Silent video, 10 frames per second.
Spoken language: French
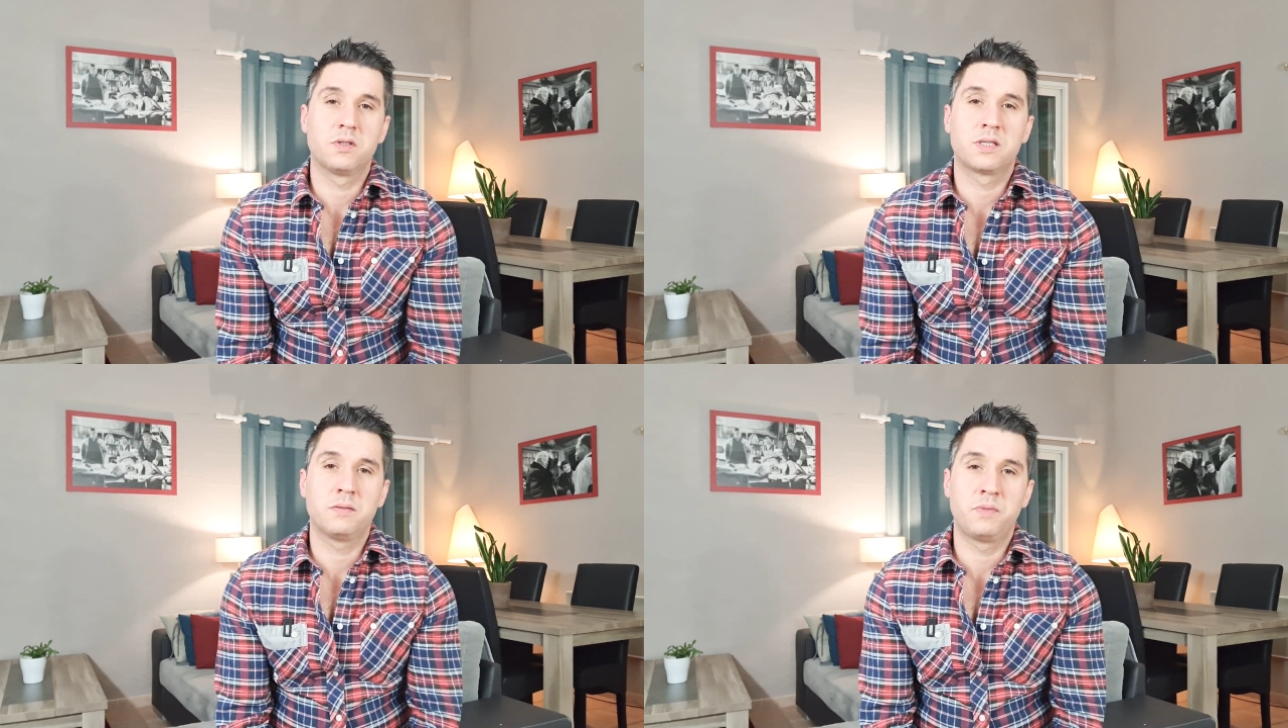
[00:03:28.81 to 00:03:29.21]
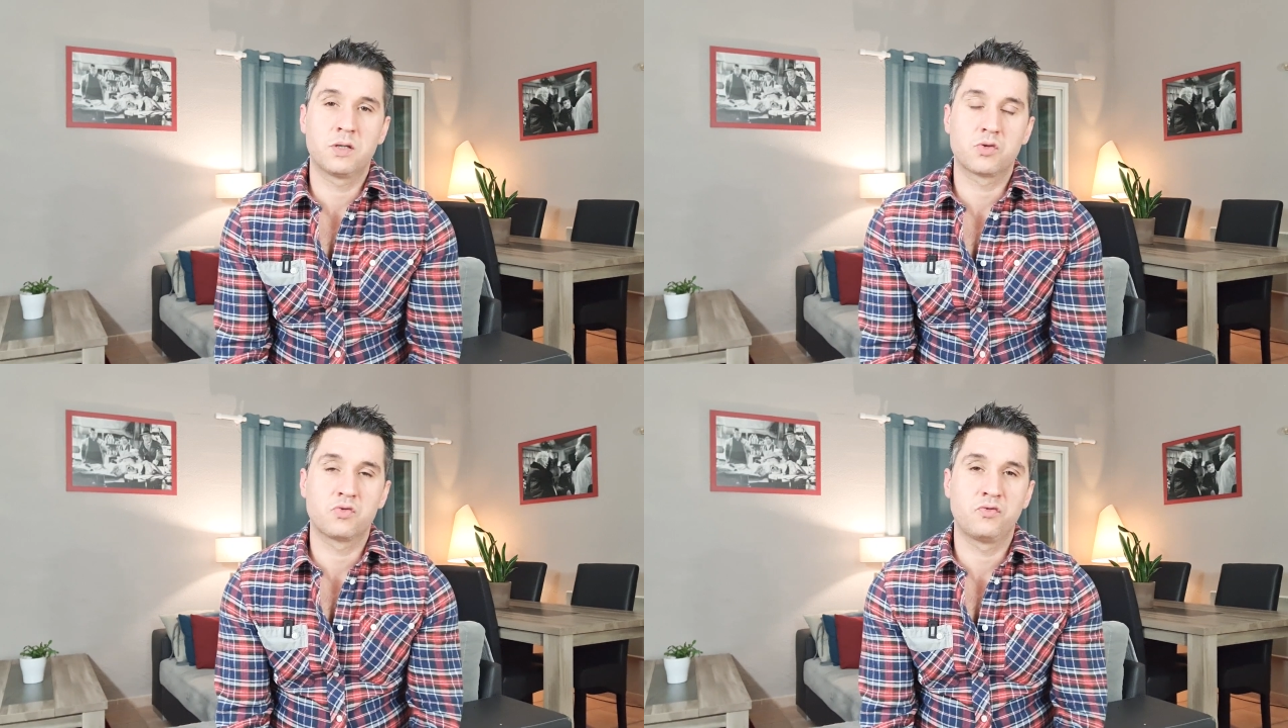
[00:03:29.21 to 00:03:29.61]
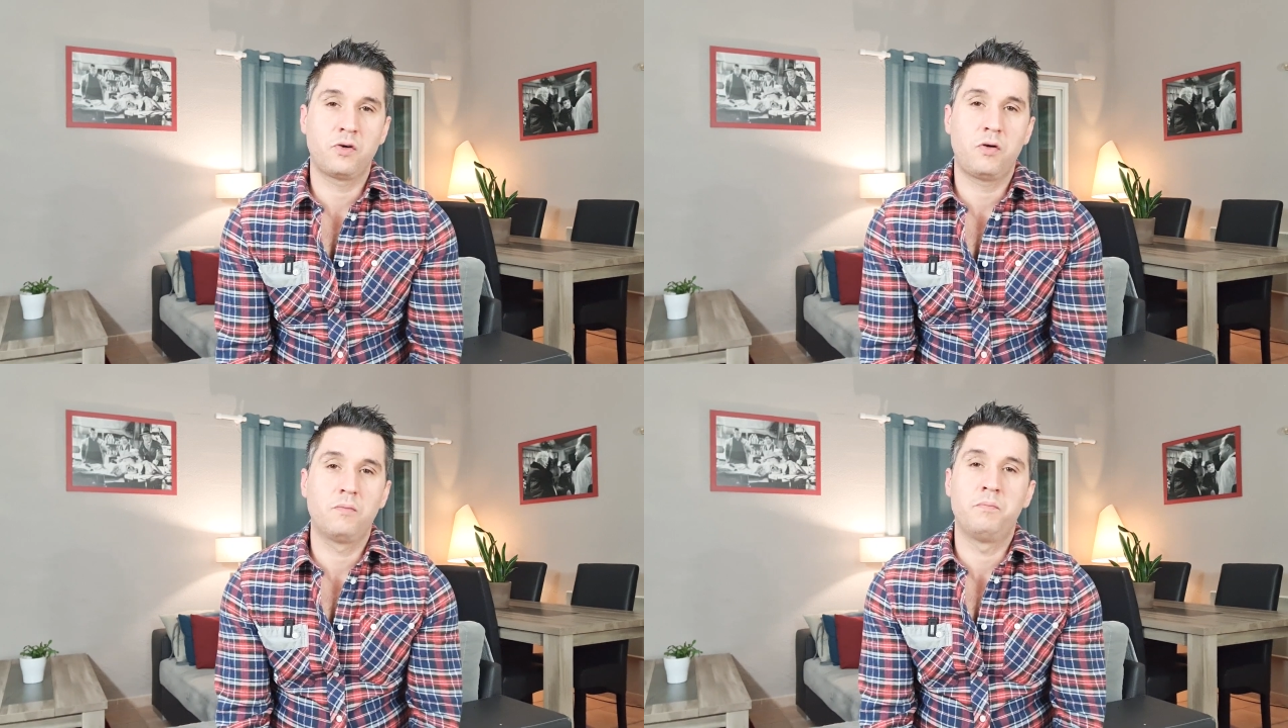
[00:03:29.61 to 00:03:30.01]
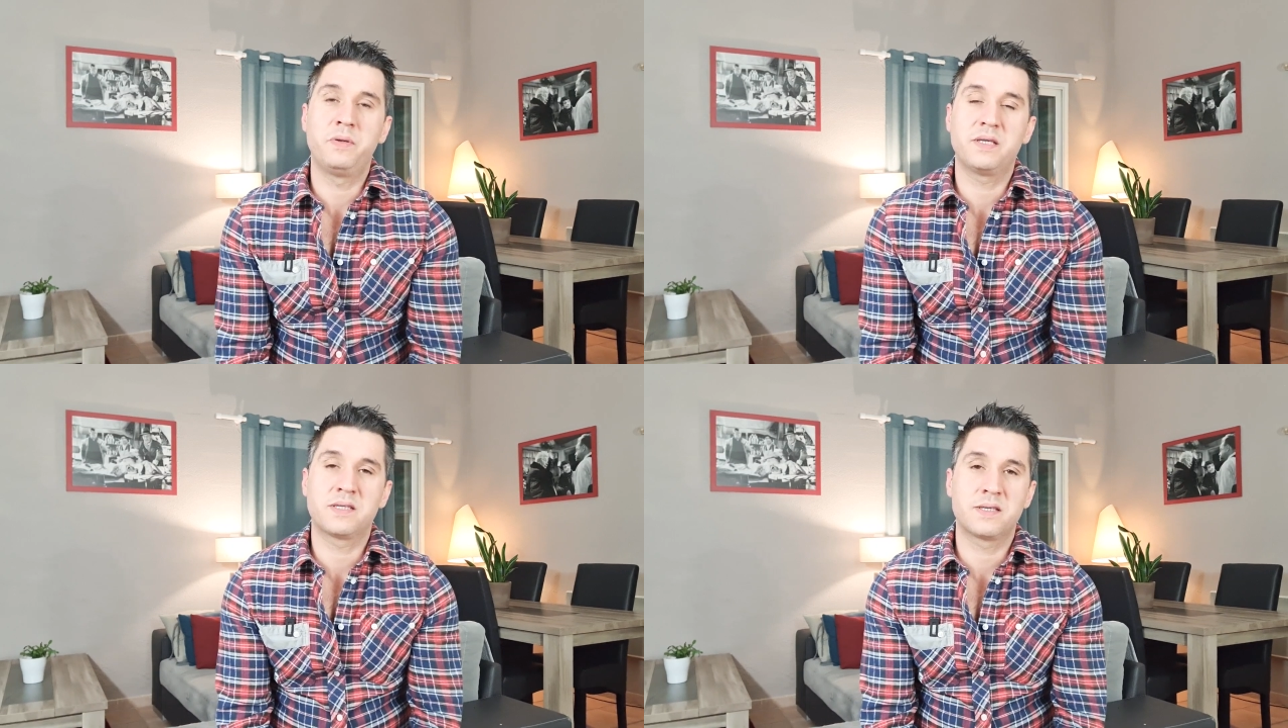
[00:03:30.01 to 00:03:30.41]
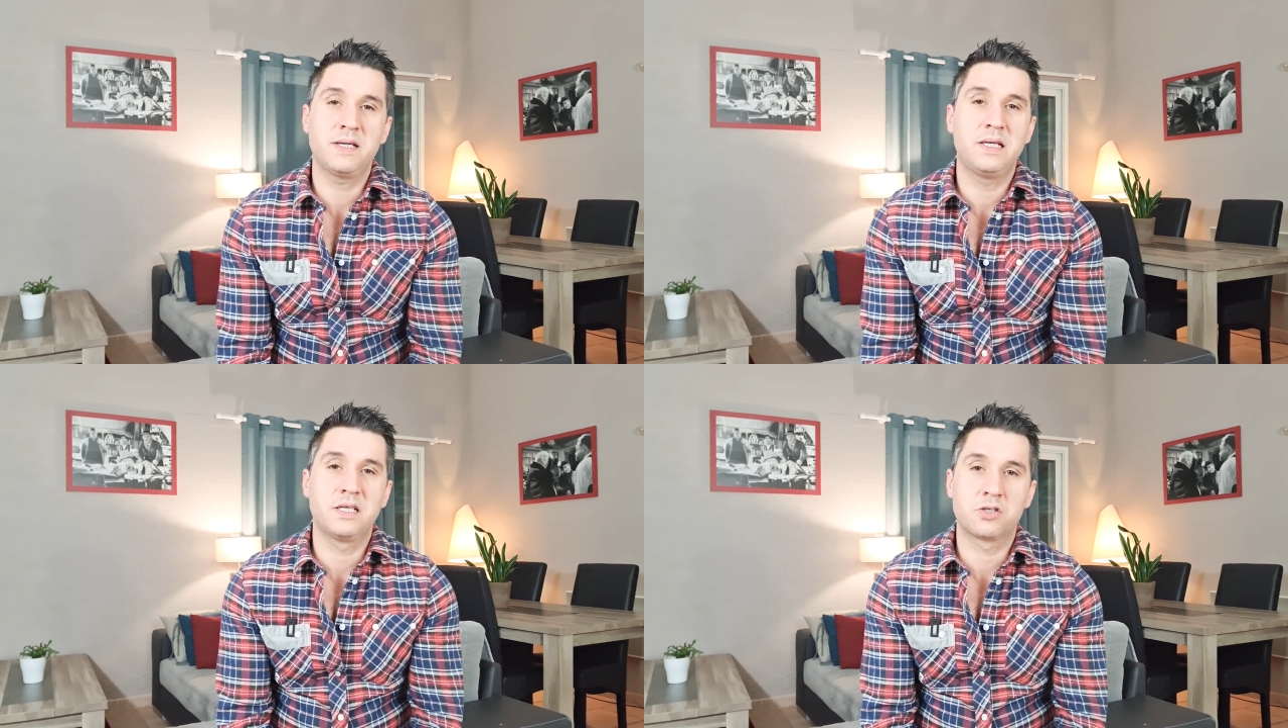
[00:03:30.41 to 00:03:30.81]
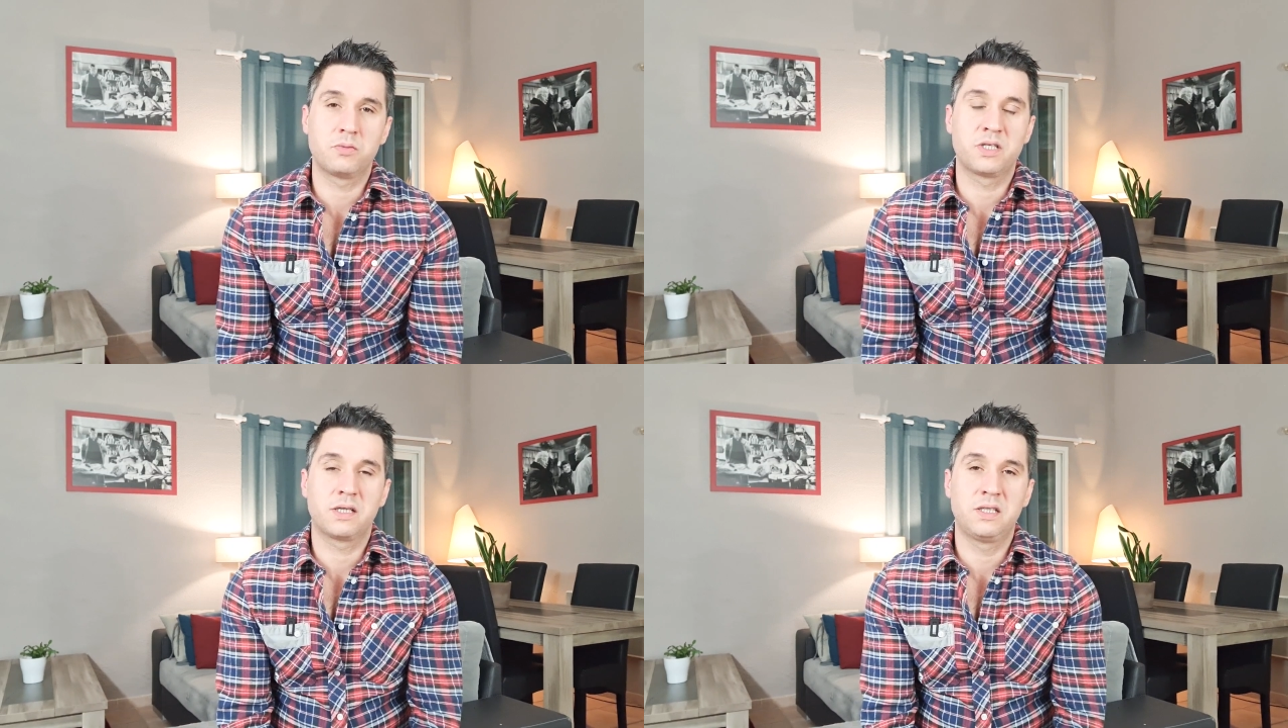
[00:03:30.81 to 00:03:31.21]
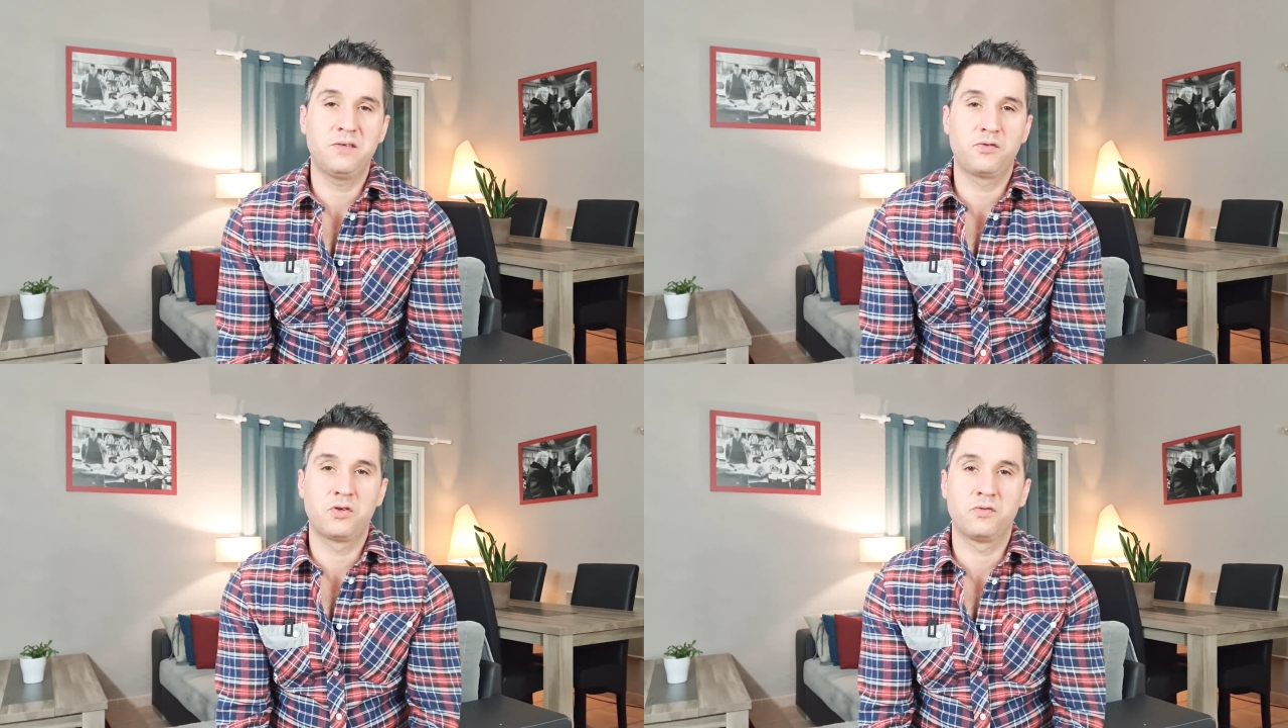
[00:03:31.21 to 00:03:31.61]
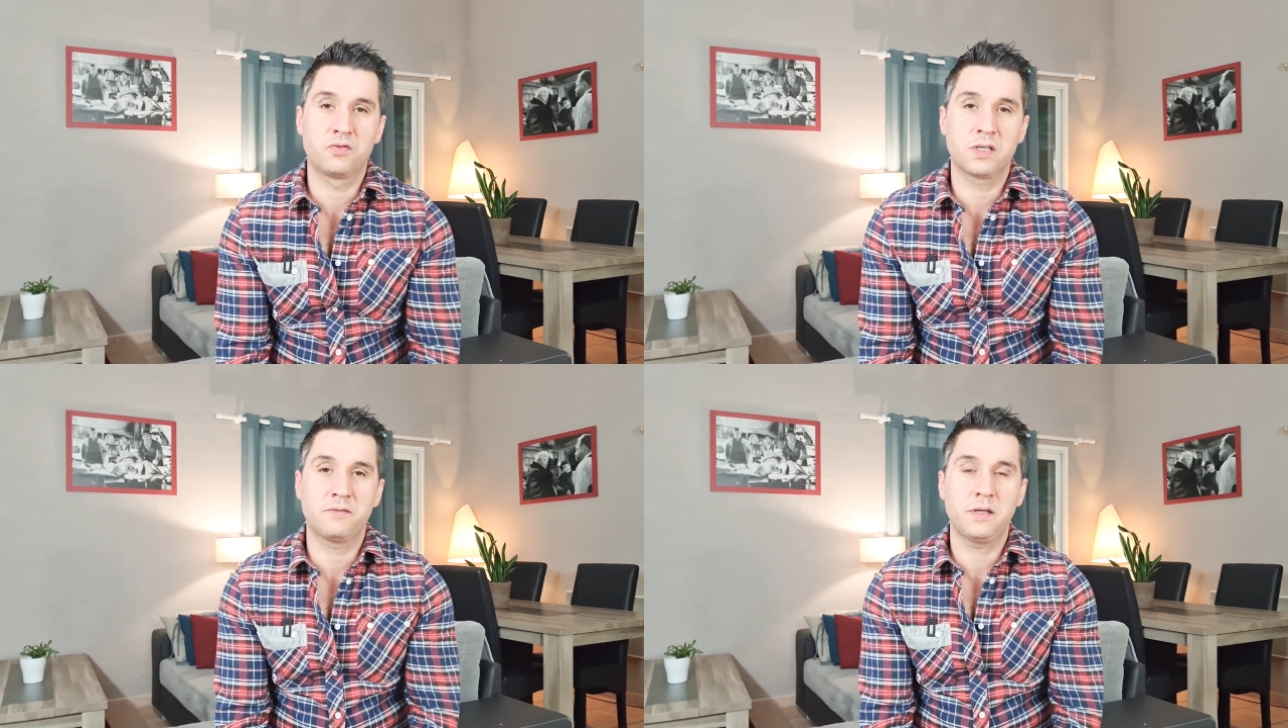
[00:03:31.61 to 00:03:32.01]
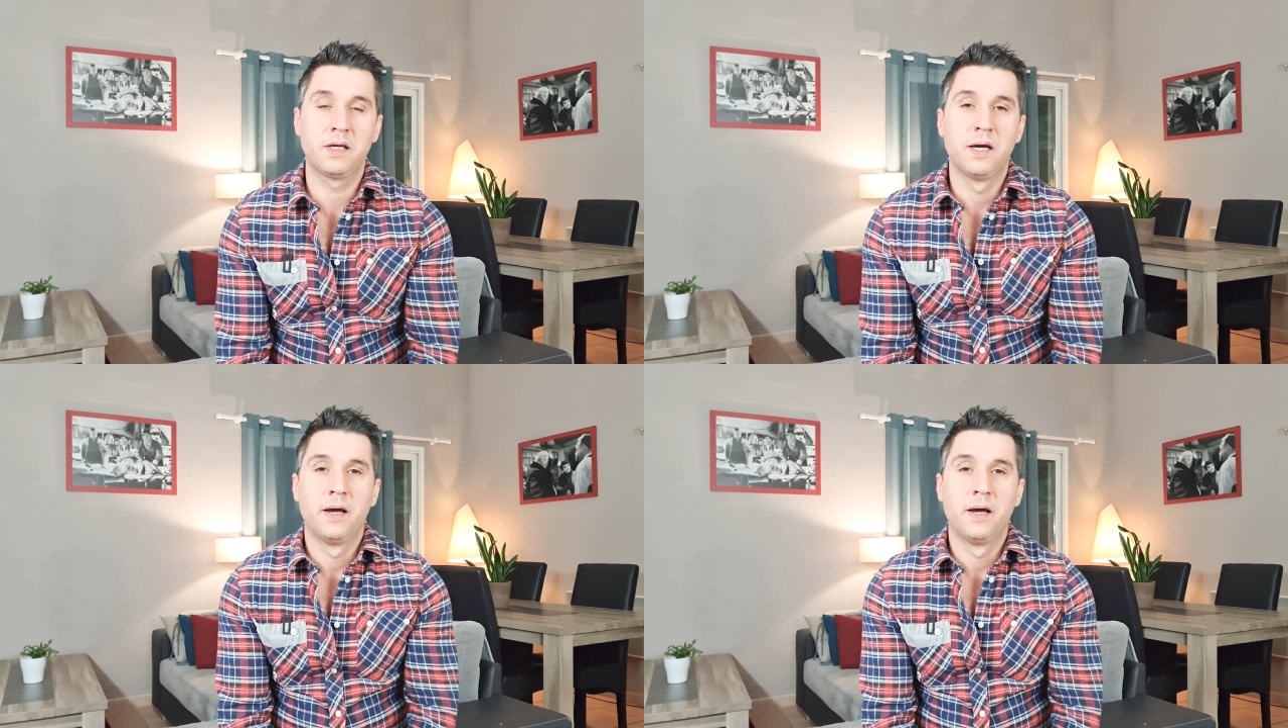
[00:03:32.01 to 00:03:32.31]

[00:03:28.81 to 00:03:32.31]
c'est bien souvent baisser les objectifs que vous avez.